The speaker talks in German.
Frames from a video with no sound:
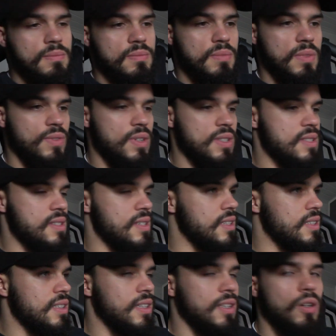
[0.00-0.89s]
Man weiß jetzt
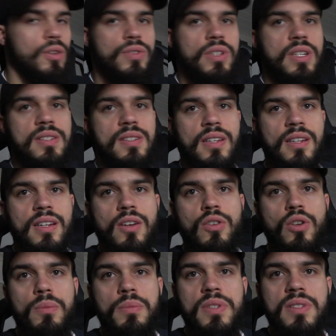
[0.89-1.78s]
halt nicht genau, wie das
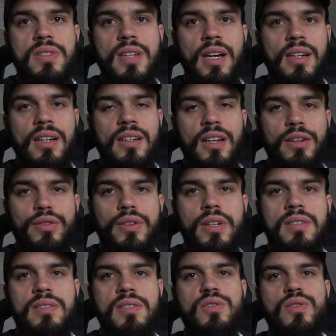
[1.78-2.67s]
hingekommen ist. Die anderen drei
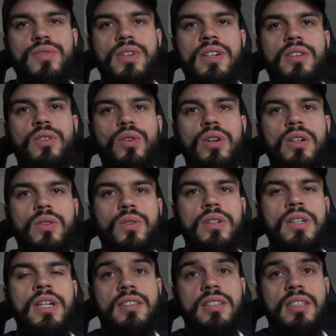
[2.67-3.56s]
Felgen sind soweit in
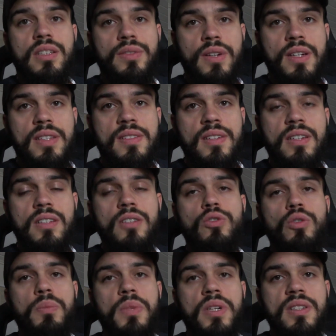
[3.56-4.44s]
Ordnung. Ich fahre jetzt dahin,
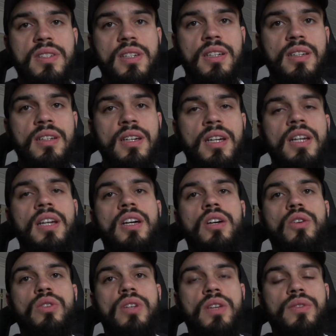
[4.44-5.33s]
gucke mir das an
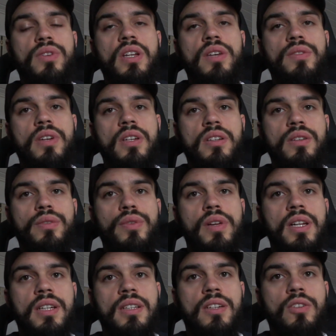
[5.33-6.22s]
und entweder werden die
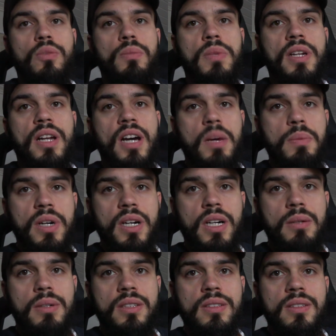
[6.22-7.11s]
Felgen dann nochmal
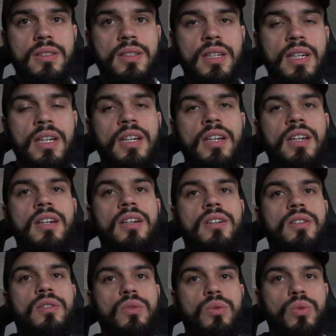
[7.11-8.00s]
nachbearbeitet
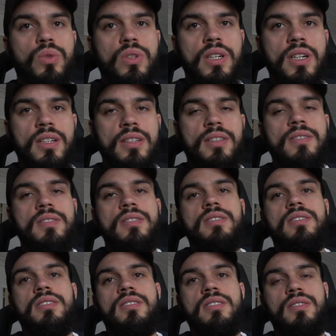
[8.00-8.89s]
oder
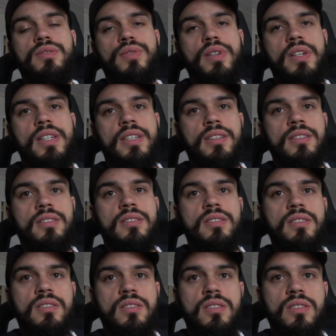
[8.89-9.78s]
die Felgen
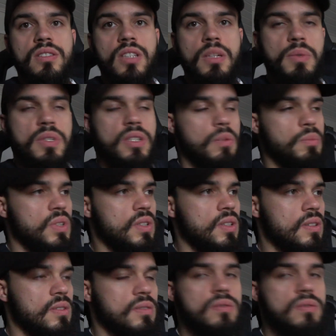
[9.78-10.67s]
nehme ich dann mit